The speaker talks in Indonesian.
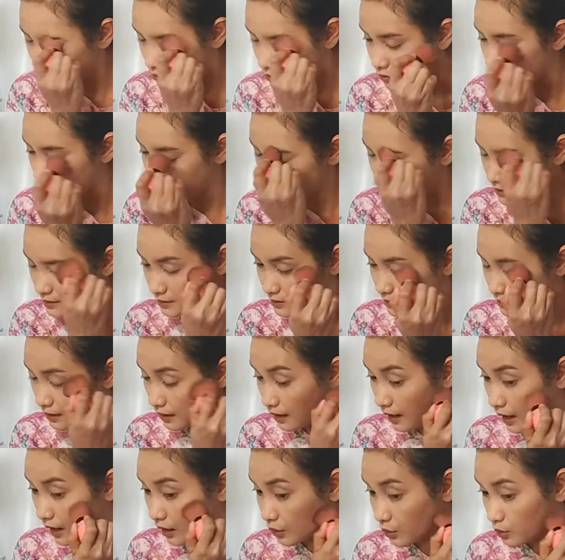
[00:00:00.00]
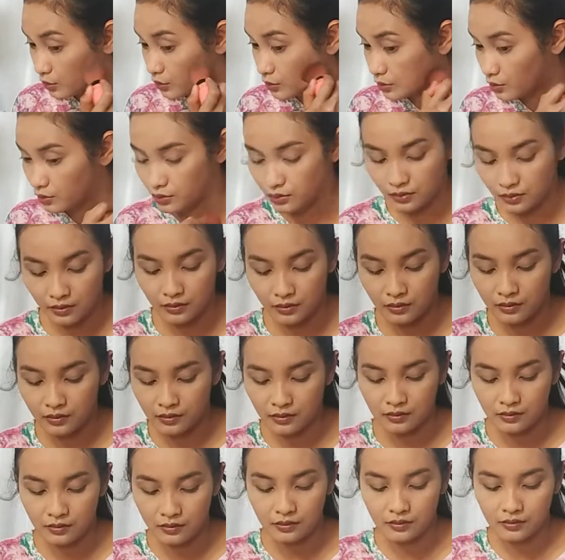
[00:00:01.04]
itu kayak selalu
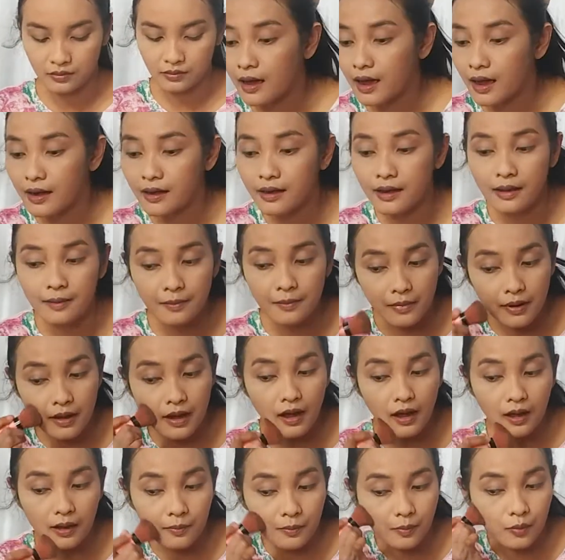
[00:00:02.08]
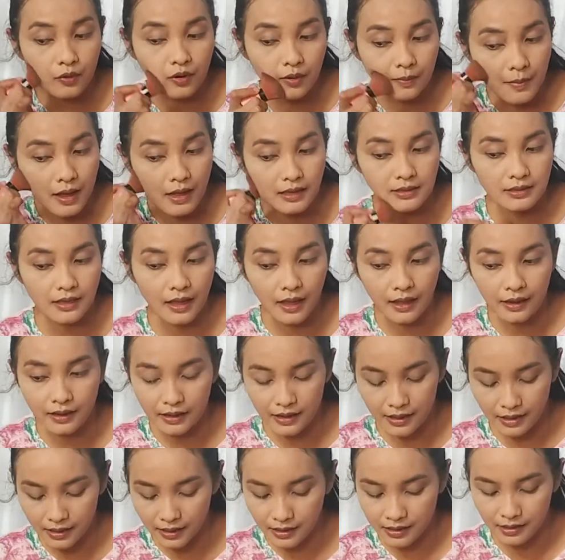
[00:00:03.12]
ada bedak
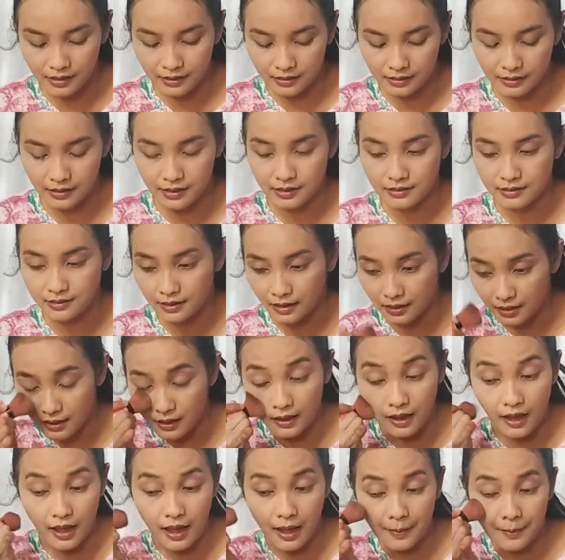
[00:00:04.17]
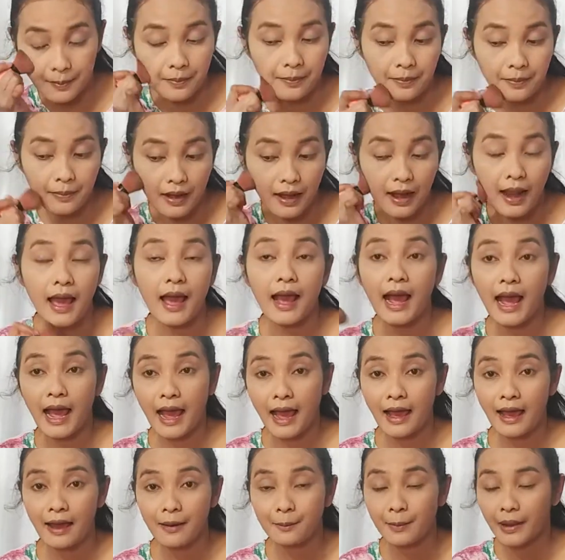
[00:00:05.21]
purbasari di setiap
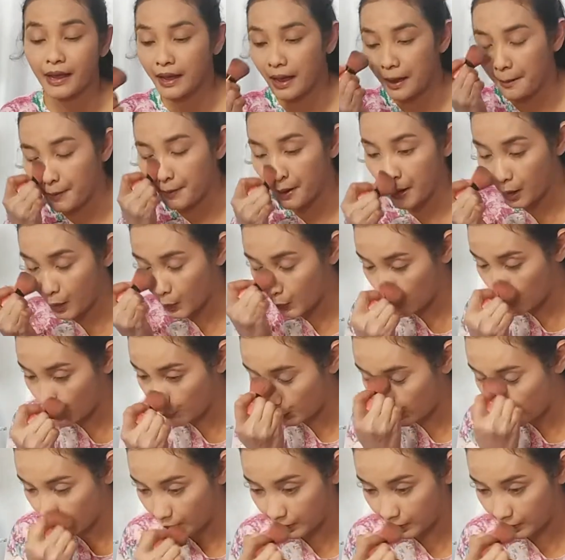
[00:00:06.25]
langkah make up aku